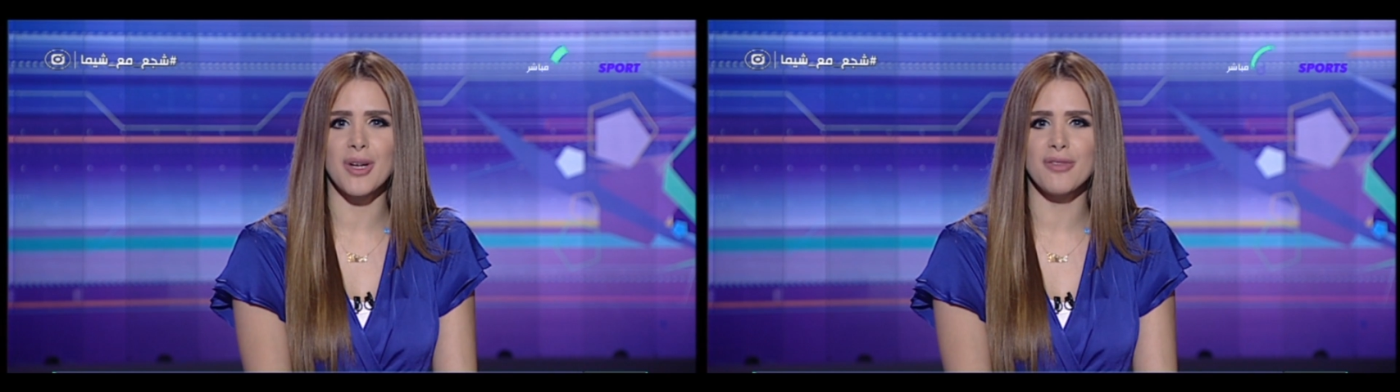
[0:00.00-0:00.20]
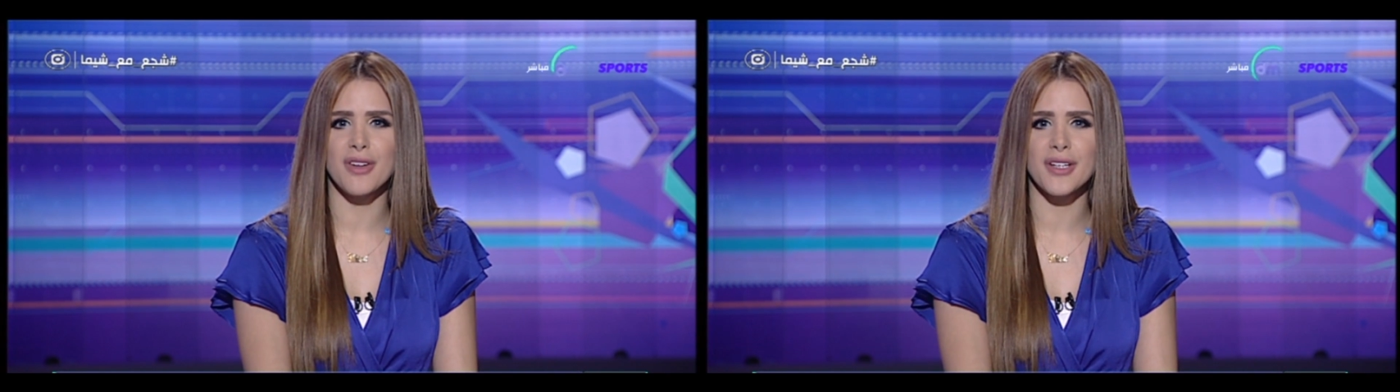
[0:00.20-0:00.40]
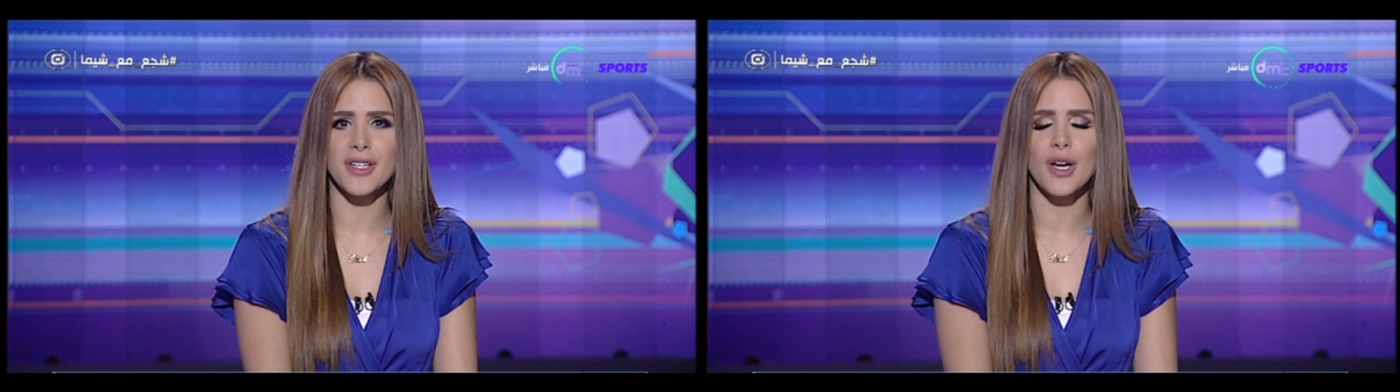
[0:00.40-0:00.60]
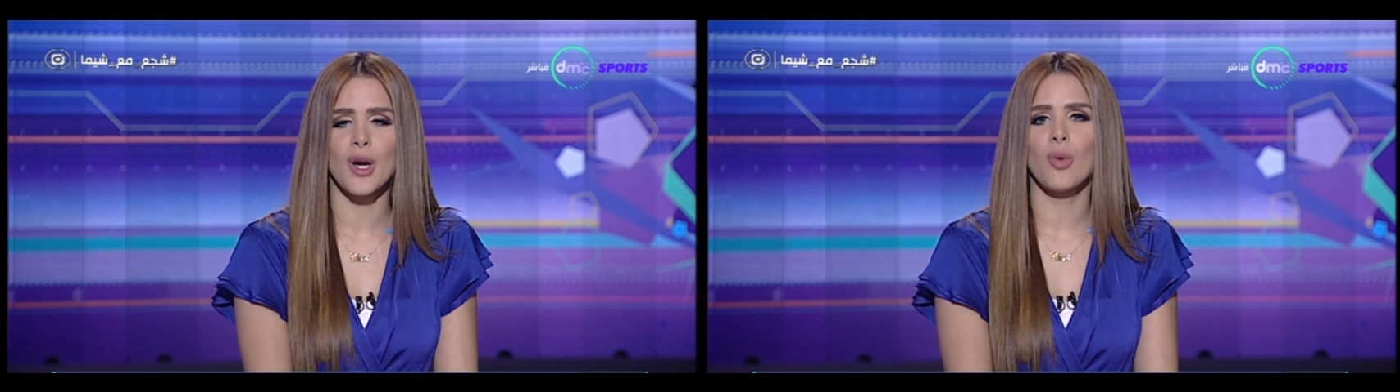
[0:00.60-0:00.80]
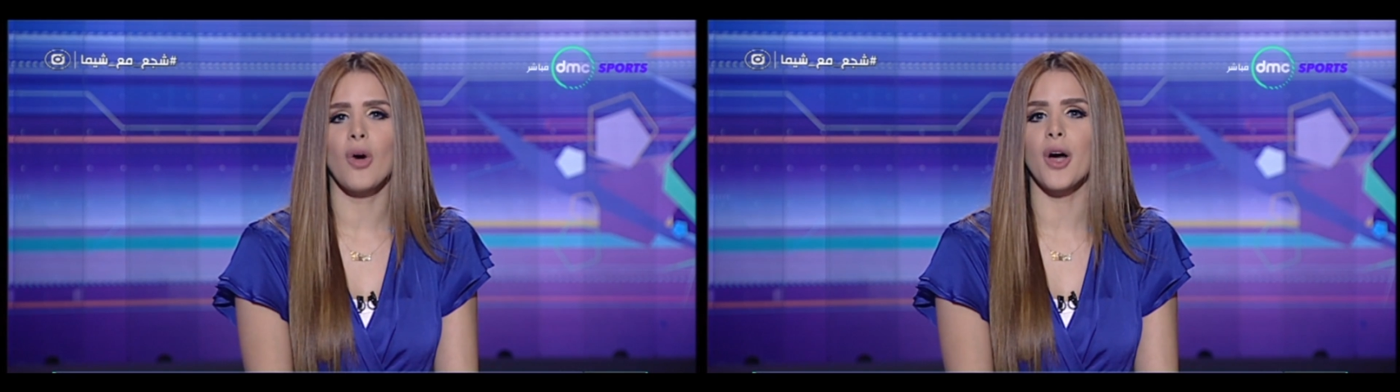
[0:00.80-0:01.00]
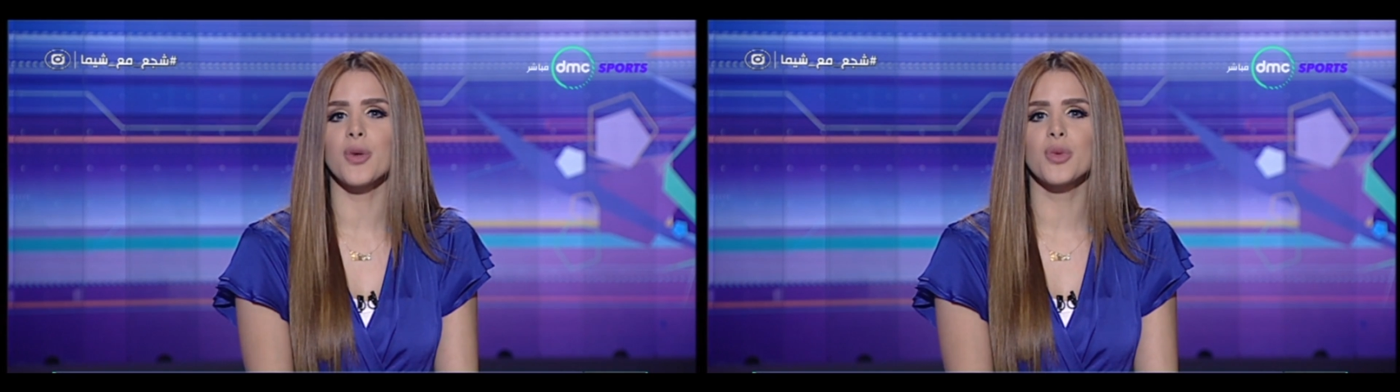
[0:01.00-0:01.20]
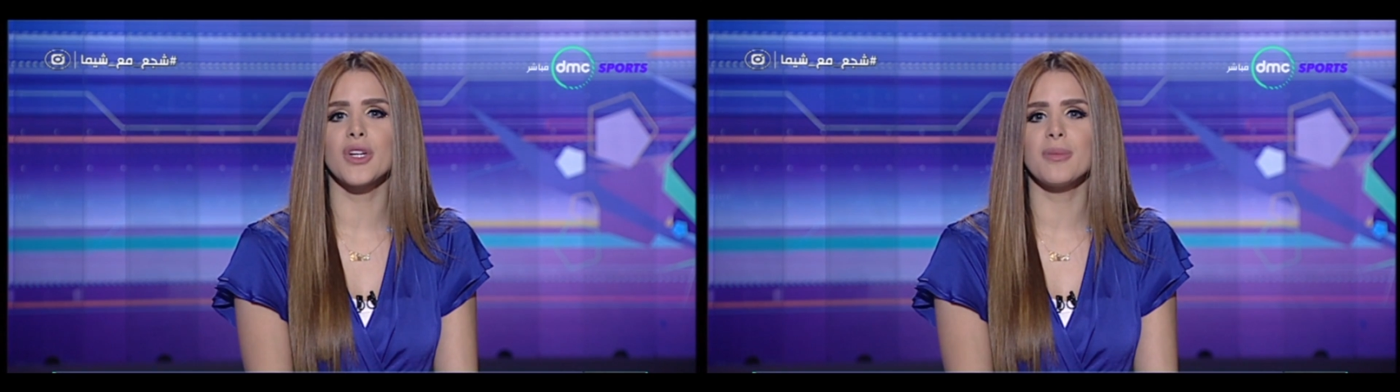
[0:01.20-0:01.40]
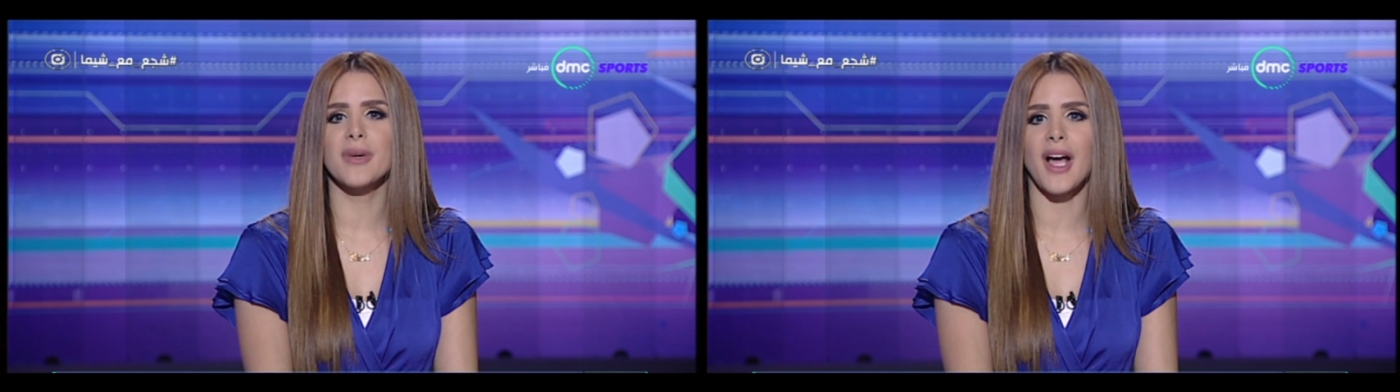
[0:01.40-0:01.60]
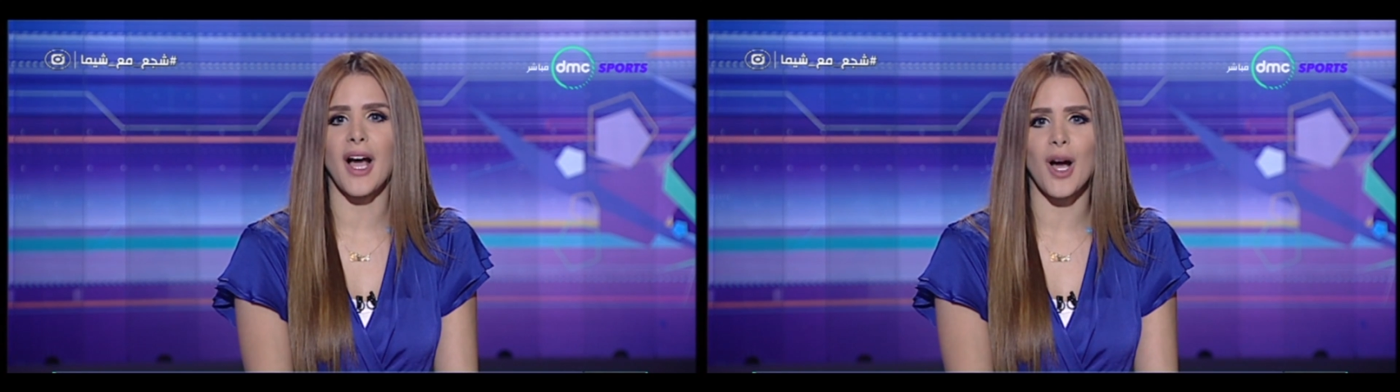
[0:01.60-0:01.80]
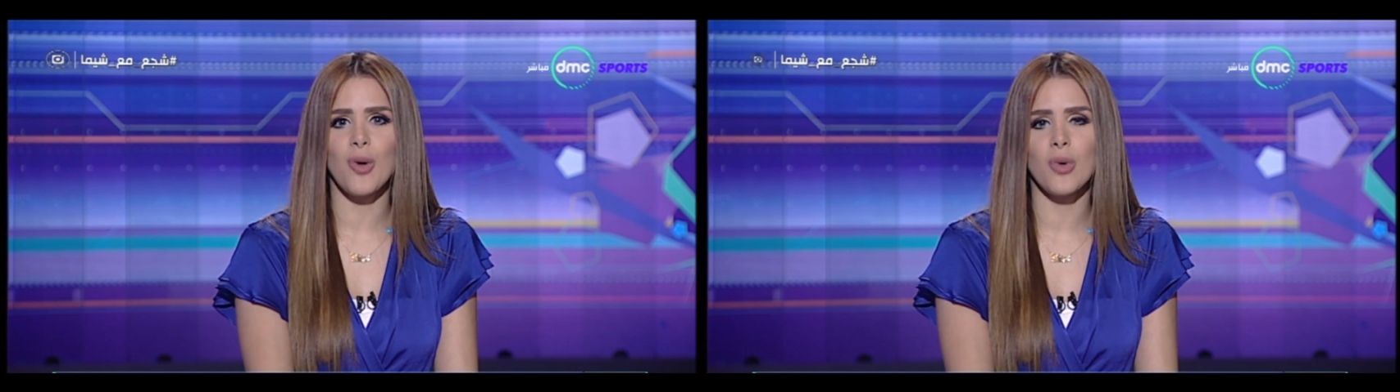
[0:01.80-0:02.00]
الفريق وعرضه للبيع
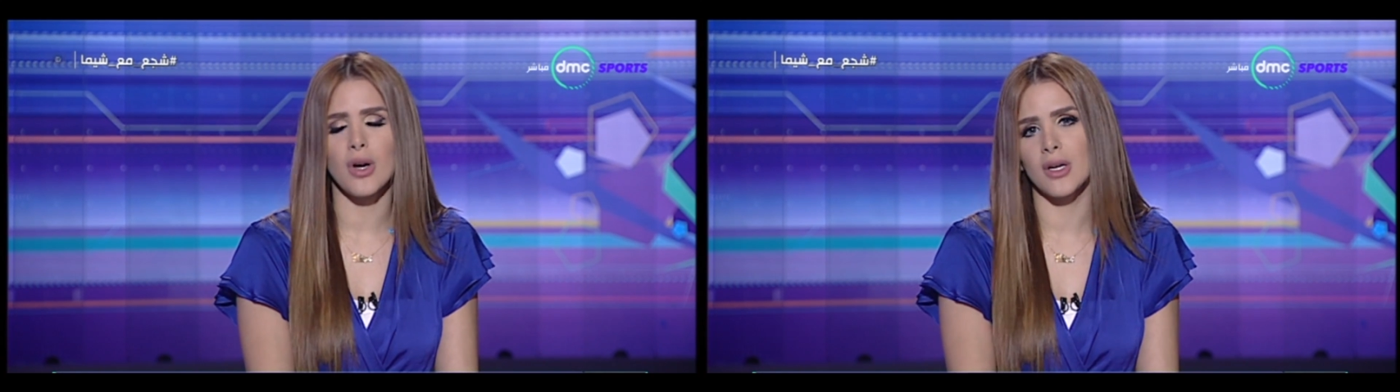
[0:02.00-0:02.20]
او